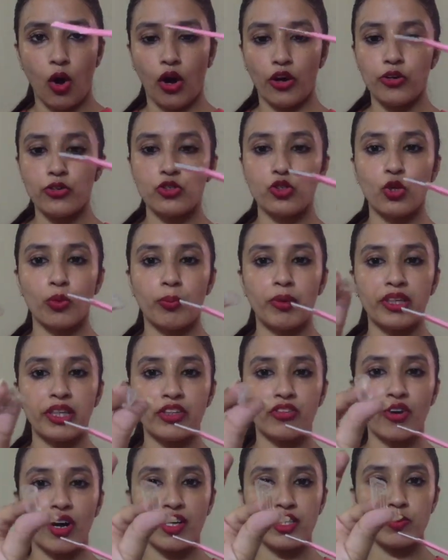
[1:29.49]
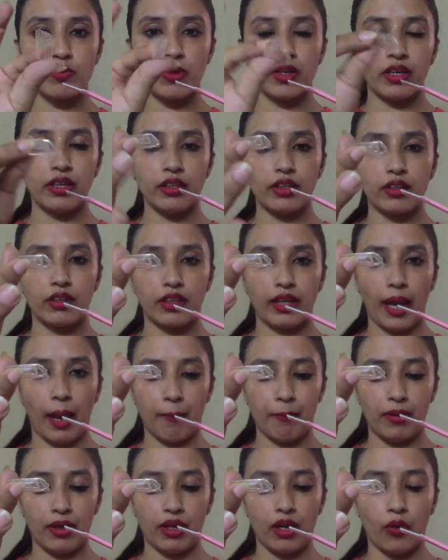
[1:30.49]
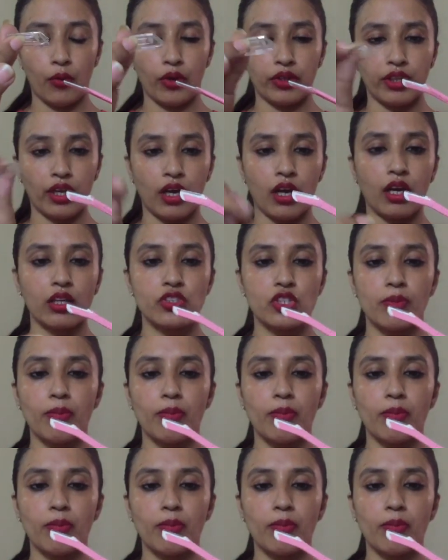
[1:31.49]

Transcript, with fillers: और इसके ऊपर ये ट्रांसपेरेंट कैप लगा हुआ था